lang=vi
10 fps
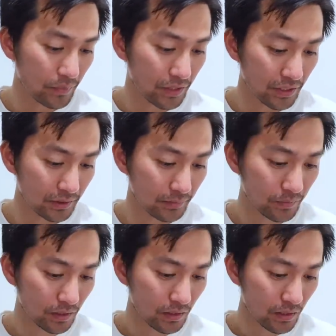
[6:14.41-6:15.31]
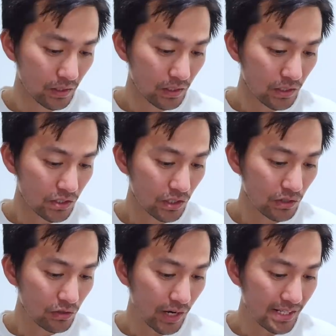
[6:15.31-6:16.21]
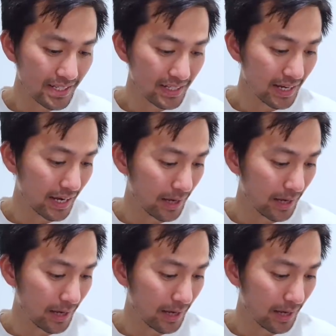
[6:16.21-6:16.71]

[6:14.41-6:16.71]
như Sunraysia,